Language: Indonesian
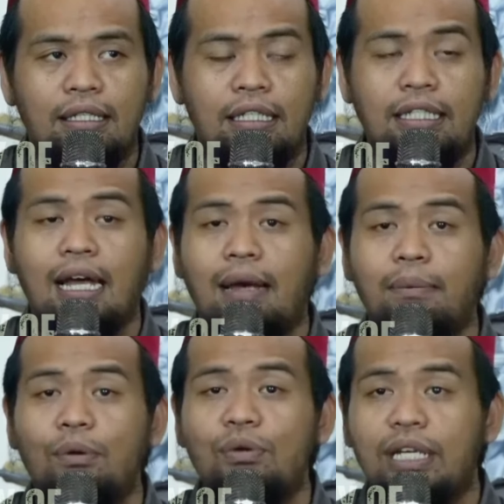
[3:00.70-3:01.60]
tidaklah
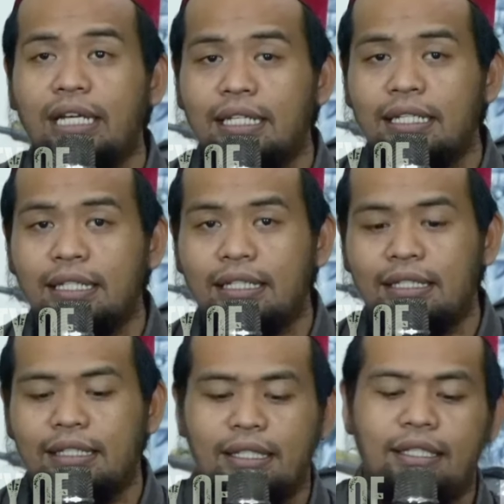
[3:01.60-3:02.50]
mungkin
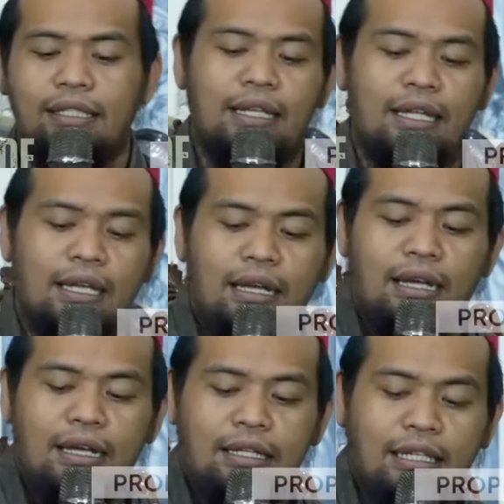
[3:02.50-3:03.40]

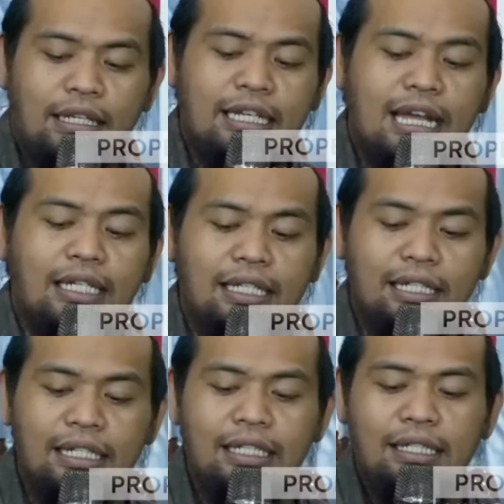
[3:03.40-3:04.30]

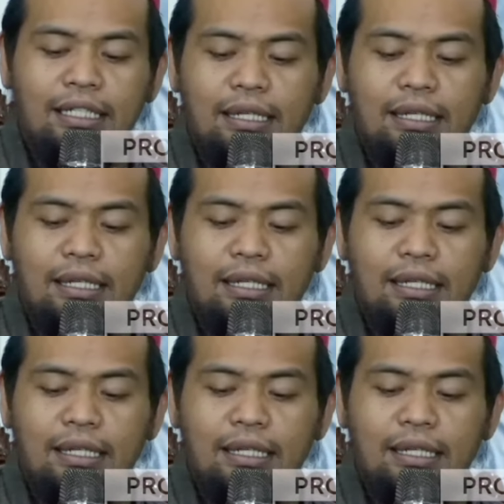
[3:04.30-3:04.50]
terjadi